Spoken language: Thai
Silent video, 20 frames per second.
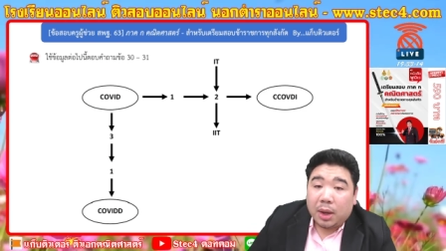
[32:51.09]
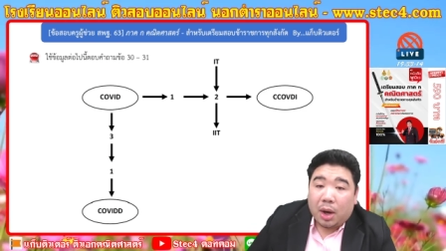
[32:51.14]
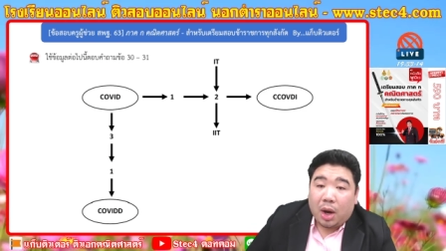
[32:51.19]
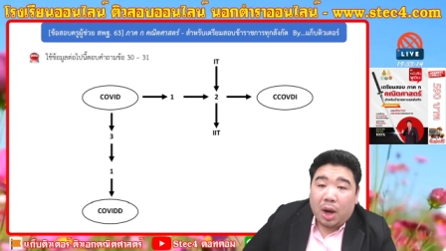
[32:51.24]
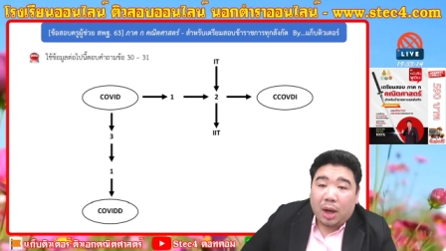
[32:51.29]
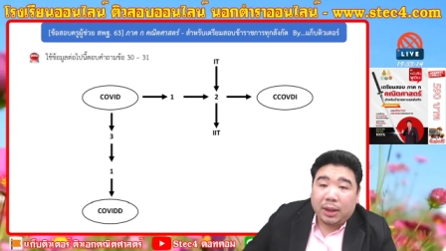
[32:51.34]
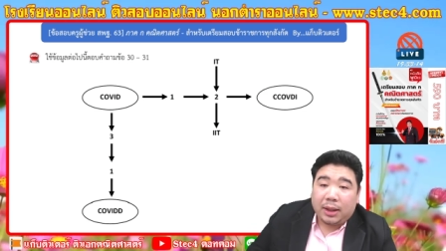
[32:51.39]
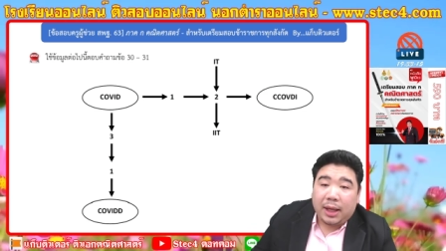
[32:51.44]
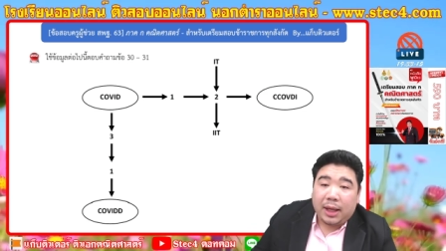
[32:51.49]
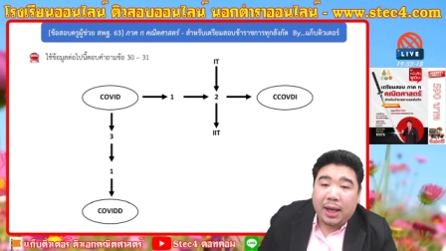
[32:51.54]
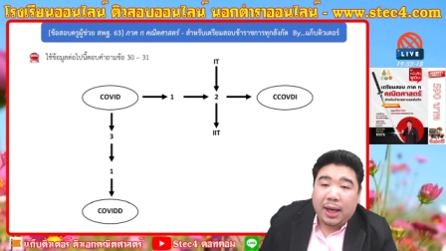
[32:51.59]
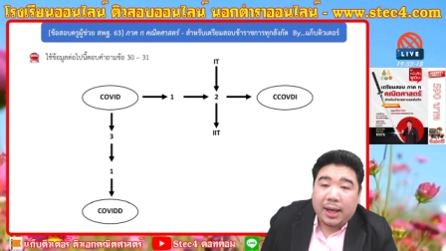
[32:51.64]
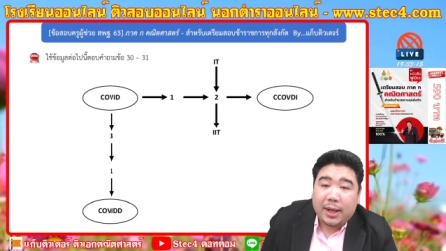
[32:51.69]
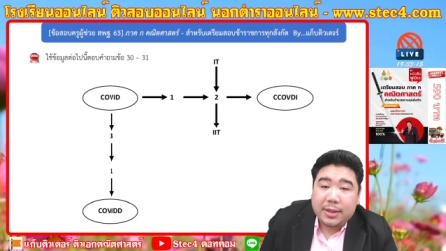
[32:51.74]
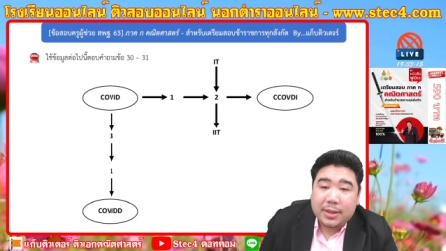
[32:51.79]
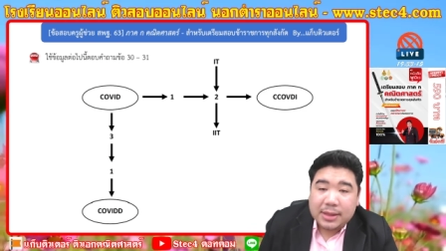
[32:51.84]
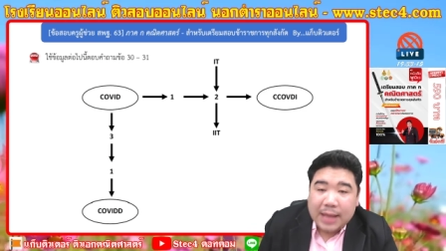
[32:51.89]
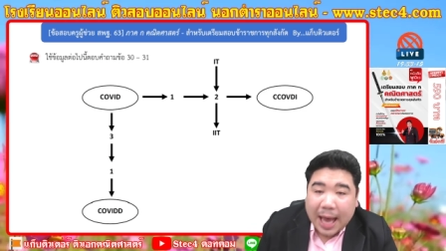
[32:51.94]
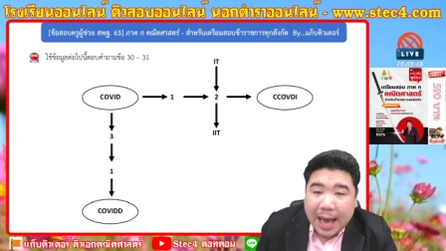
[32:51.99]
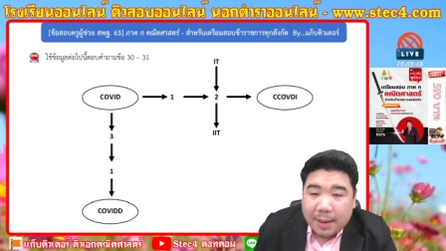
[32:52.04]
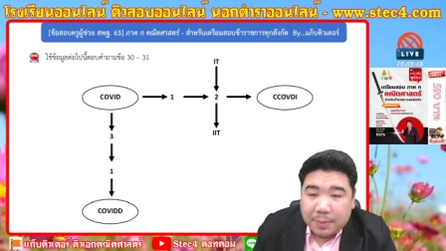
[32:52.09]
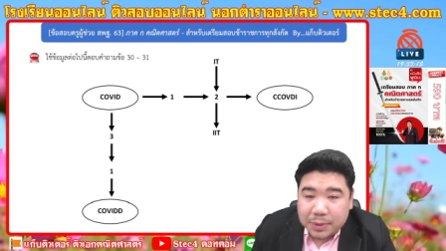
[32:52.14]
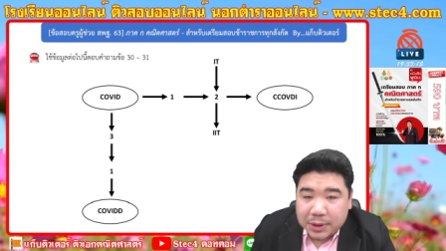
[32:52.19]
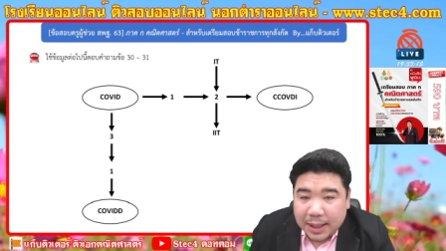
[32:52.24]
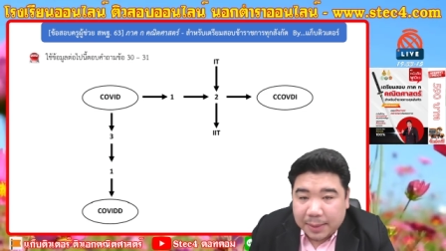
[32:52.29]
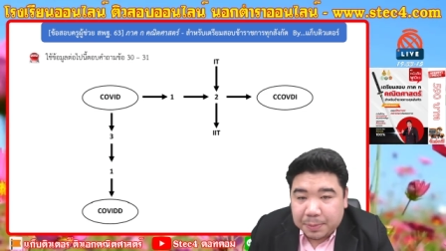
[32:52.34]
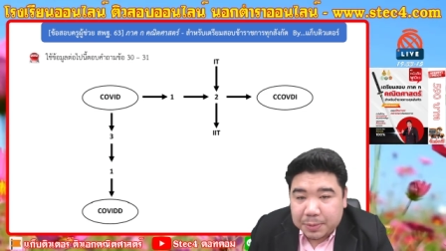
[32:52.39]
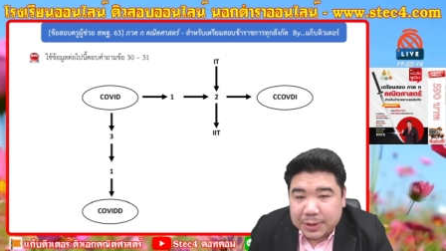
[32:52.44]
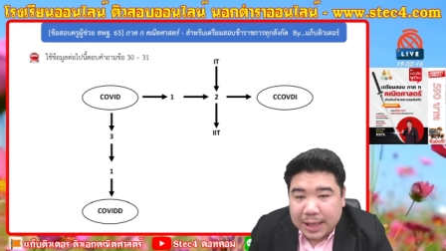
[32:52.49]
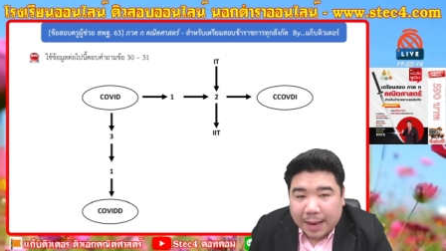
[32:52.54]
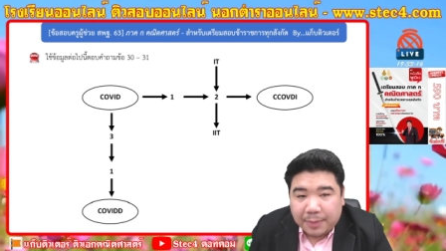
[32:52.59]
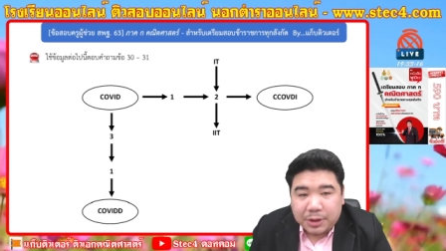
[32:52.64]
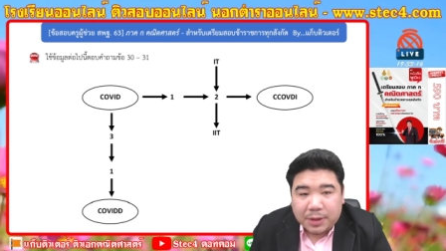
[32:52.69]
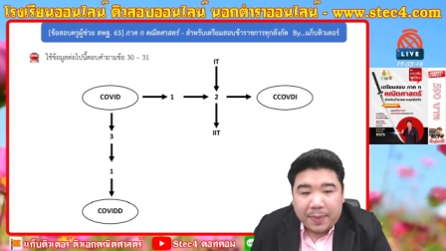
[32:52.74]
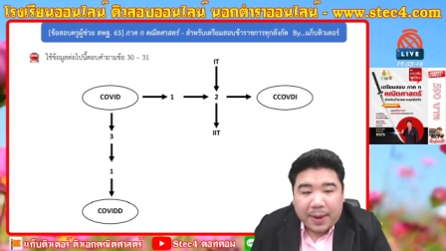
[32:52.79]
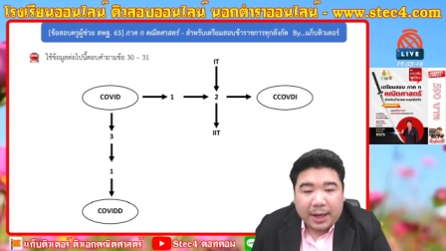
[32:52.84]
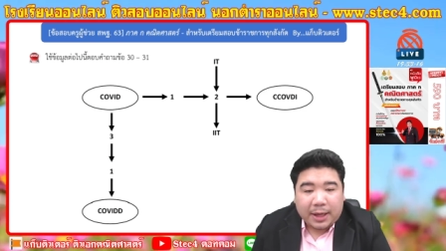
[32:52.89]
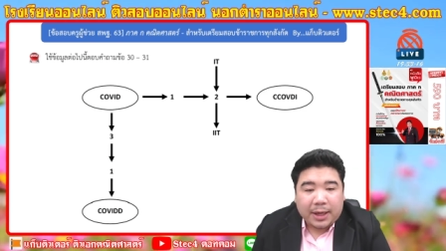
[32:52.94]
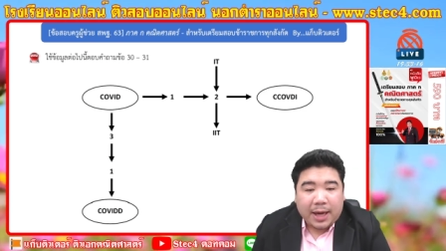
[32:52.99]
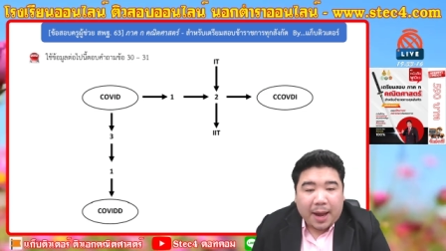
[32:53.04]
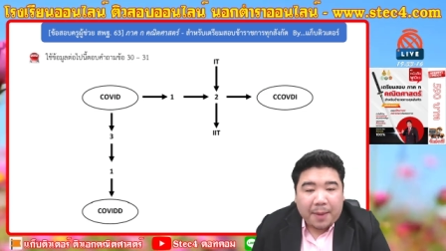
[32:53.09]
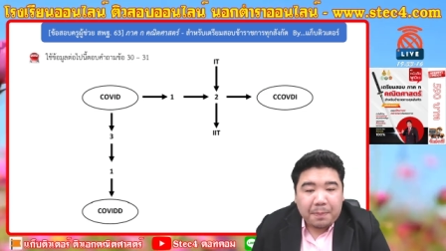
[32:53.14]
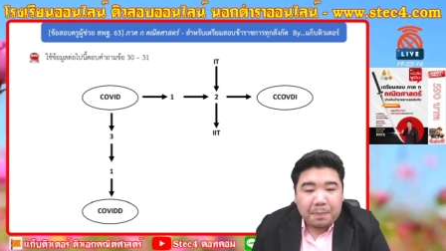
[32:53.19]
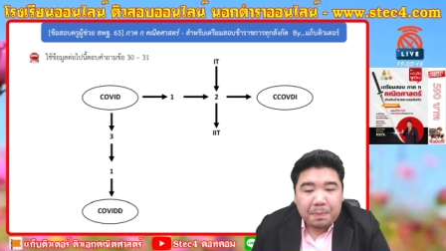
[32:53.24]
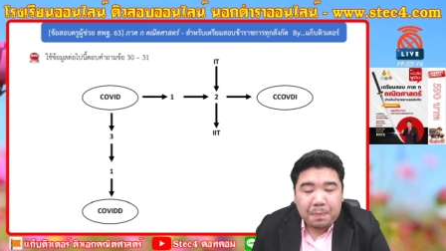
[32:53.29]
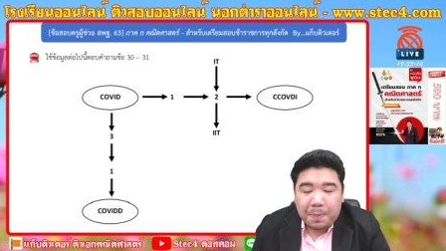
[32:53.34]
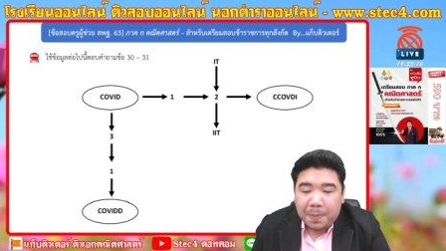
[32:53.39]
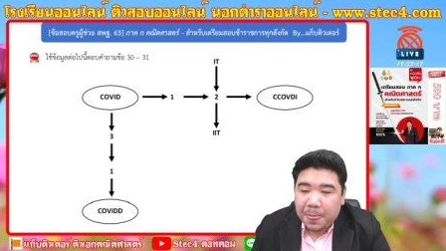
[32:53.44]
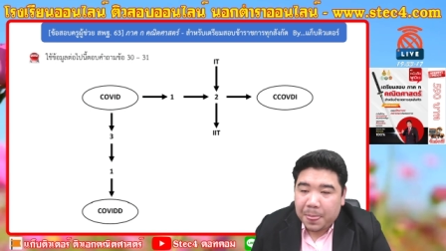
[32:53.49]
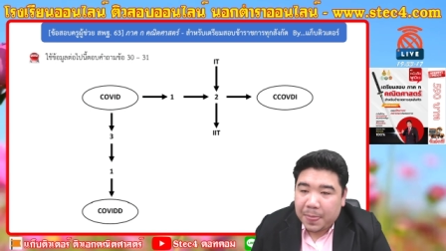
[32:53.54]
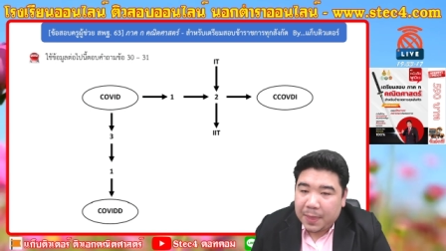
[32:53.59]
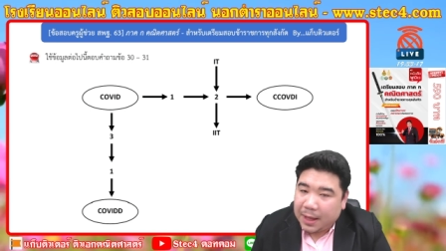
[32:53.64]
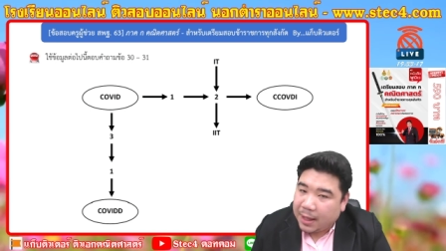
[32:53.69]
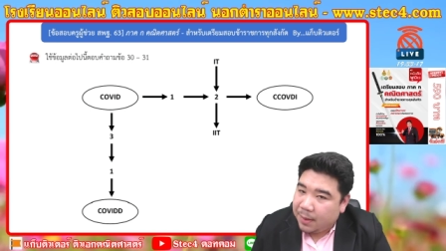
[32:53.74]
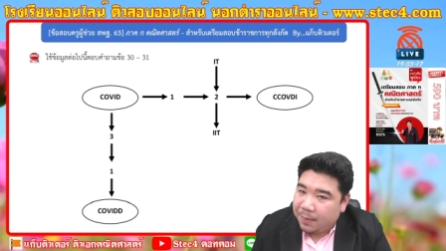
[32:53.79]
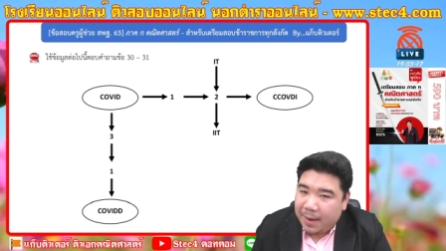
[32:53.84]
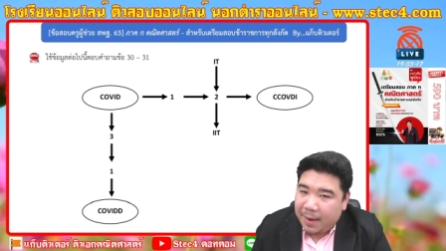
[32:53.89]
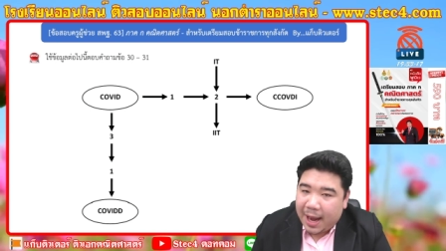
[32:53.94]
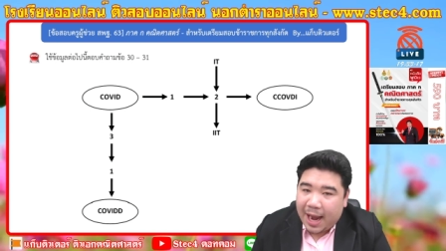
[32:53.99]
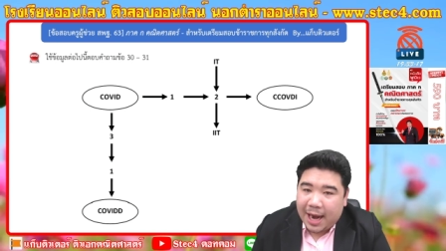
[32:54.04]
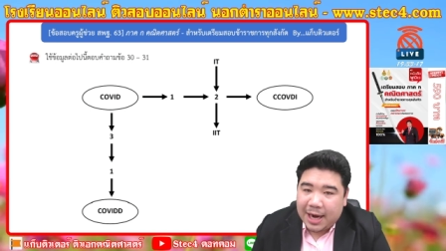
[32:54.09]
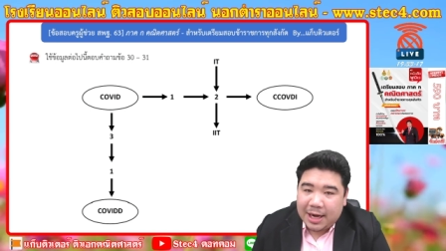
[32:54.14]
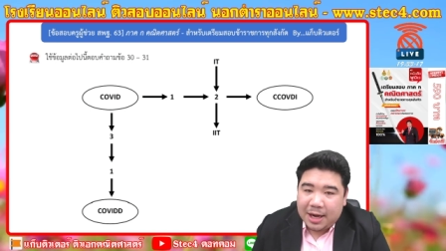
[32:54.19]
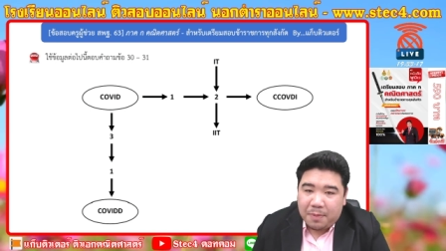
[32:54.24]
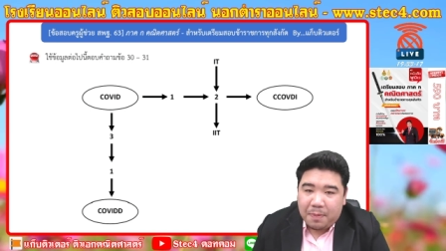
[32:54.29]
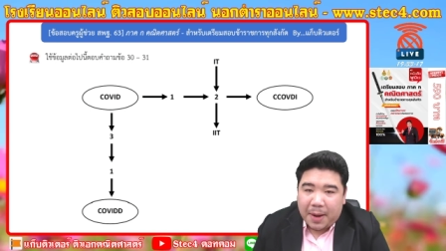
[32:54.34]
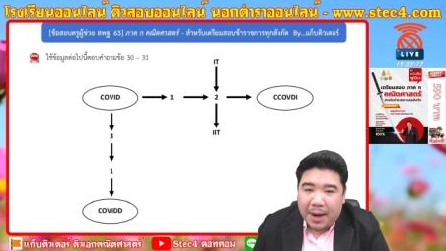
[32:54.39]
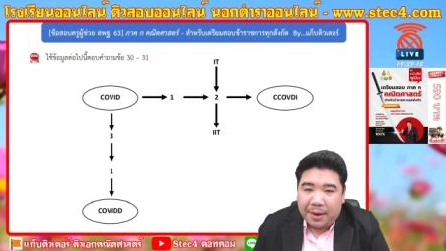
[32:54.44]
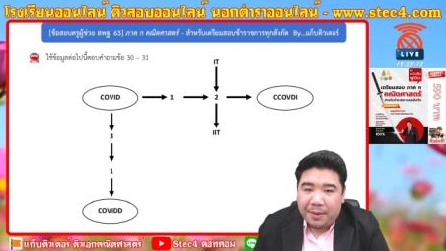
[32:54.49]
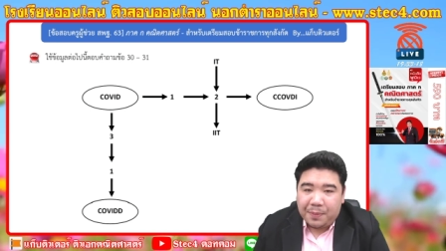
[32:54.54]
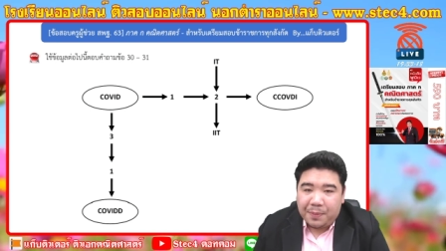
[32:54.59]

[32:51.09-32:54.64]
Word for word: ข้อที่ 30 31 ครับแหมอันนี้เป็น